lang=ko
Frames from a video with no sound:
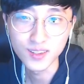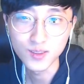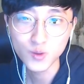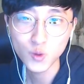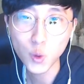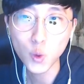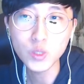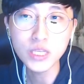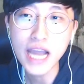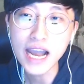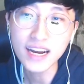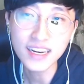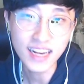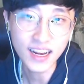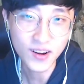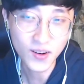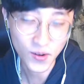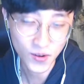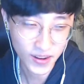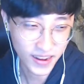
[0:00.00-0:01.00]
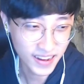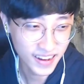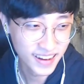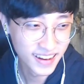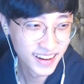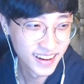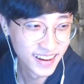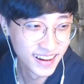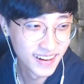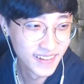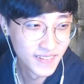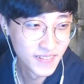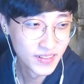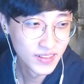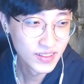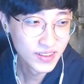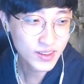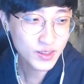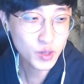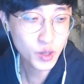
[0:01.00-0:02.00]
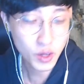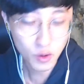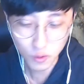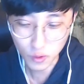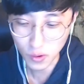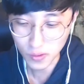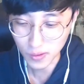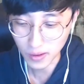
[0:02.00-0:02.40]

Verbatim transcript: 조작을 한 거야 되게 웃겼어.